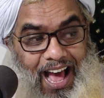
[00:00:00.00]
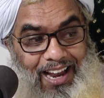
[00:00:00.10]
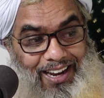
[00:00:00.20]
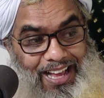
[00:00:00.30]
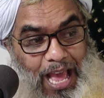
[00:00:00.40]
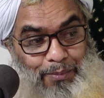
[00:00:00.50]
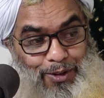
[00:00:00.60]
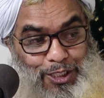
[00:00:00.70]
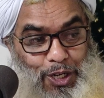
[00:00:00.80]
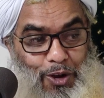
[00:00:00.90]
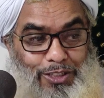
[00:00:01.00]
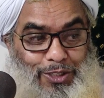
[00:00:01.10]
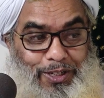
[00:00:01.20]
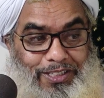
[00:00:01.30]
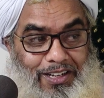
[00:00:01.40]
আল্লাহ এমন সহজ
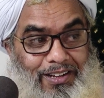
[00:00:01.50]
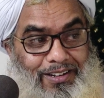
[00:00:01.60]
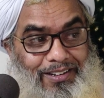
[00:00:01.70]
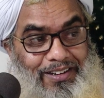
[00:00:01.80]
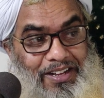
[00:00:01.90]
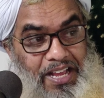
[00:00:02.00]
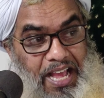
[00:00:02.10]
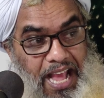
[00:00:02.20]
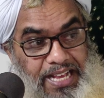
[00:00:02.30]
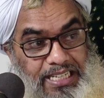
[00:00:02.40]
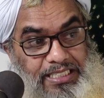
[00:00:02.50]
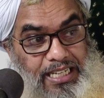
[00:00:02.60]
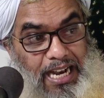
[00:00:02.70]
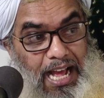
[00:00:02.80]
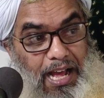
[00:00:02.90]
করে দিলেন এই
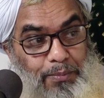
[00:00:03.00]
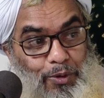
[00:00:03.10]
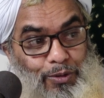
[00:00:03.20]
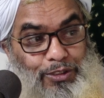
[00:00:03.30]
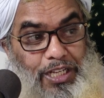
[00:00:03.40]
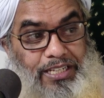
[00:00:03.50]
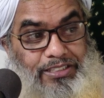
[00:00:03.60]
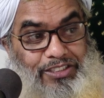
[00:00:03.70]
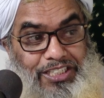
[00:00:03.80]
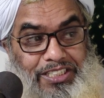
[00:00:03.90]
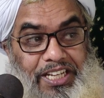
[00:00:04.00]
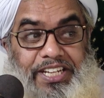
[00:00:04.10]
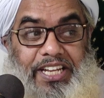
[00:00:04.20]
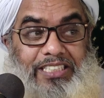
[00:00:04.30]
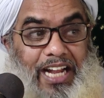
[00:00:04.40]
ইসলাম অনুযায়ী
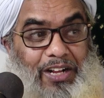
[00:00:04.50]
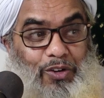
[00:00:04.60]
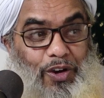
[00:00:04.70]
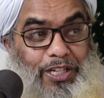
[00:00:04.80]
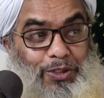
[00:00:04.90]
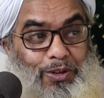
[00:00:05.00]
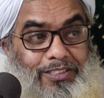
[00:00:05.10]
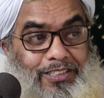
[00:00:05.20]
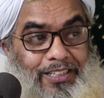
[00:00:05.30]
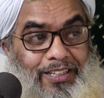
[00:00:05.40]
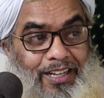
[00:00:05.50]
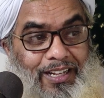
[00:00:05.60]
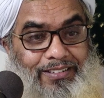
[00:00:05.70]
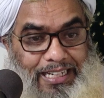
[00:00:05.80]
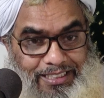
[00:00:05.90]
জিন্দিগিতে যারা গড়ে তুলেছে
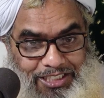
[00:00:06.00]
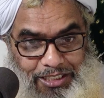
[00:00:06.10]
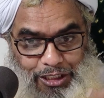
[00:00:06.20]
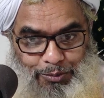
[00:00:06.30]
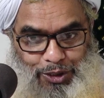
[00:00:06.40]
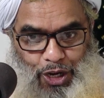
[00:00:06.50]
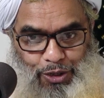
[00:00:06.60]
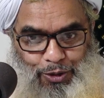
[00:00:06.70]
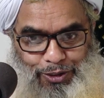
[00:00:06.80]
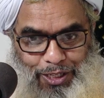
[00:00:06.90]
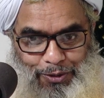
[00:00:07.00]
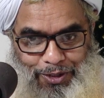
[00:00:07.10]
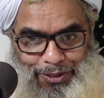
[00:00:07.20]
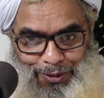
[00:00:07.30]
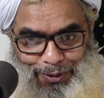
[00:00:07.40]
তাদের সাথে তুমি সক্ষতা
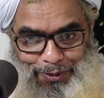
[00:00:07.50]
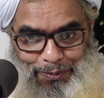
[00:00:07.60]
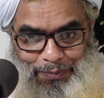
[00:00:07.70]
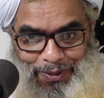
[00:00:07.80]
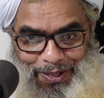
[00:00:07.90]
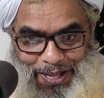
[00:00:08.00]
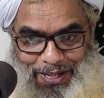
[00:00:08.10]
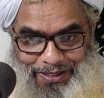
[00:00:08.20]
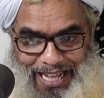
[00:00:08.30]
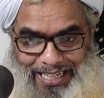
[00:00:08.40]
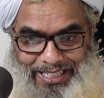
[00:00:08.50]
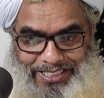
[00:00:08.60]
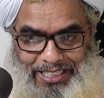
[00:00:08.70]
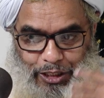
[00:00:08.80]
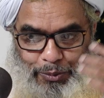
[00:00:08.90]
গড়ে তোলো তাদের
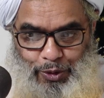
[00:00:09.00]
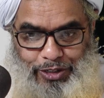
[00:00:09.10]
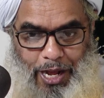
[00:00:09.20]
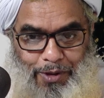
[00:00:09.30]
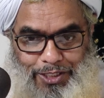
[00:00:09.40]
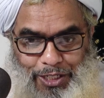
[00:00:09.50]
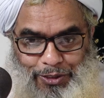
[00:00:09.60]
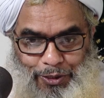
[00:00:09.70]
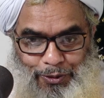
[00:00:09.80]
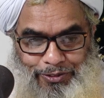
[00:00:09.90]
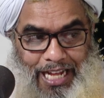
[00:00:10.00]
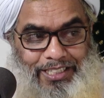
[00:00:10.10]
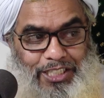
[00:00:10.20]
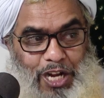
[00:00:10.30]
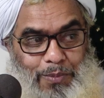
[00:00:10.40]
সাথে তুমি ওঠা বসা করো
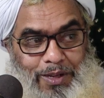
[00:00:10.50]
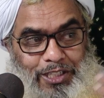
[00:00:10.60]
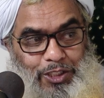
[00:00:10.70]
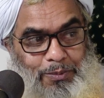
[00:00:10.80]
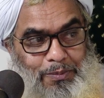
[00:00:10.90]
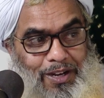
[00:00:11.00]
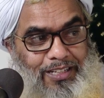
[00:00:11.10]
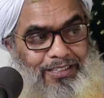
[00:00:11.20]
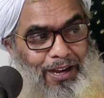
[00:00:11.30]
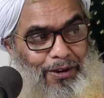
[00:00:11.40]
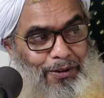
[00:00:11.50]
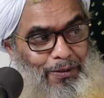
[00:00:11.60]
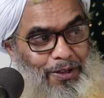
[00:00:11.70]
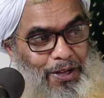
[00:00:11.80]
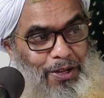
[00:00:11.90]
তাদের সমাজে তুমি মিলে যাও
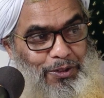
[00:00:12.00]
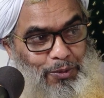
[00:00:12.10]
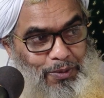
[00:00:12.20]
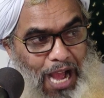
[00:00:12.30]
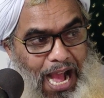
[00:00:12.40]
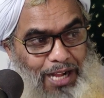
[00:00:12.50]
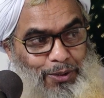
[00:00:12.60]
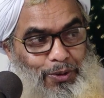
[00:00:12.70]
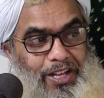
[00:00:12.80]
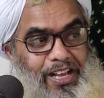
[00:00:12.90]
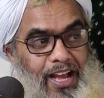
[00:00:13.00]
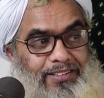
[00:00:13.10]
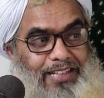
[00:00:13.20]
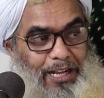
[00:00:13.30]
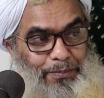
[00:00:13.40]
তুমি আক্ষরিক
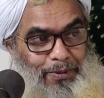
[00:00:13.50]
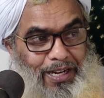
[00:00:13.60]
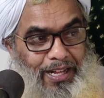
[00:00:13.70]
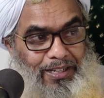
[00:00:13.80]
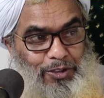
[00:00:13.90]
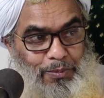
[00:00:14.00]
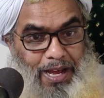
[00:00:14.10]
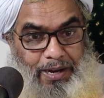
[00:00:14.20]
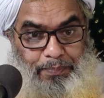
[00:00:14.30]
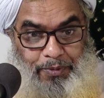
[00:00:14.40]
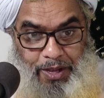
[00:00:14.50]
জ্ঞান থাকবে না তোমার